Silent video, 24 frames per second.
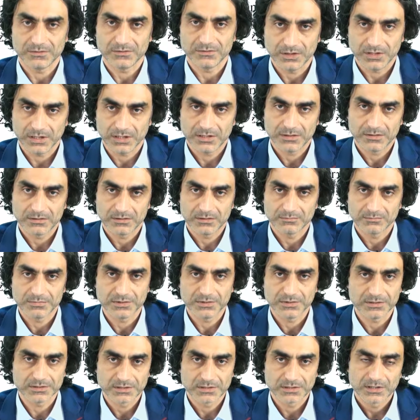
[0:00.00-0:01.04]
Onlara
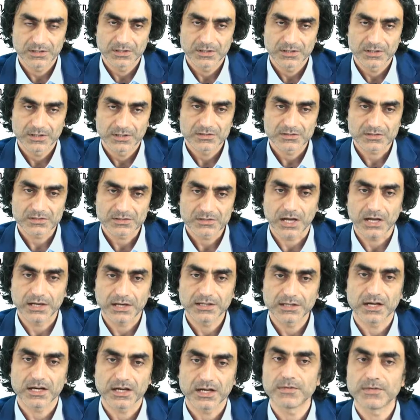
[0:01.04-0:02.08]
bir
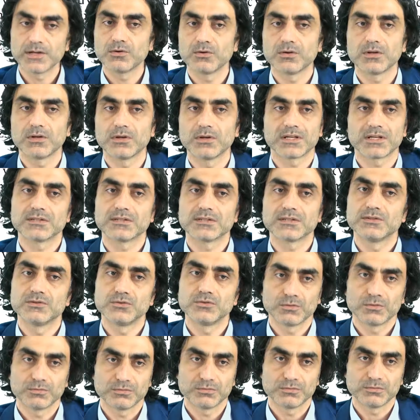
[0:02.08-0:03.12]
cari amel olarak
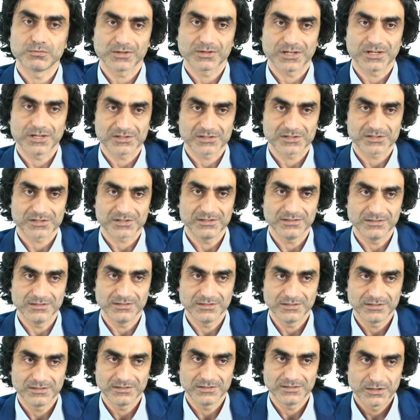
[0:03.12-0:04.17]
gidiyor bunun karşılığı.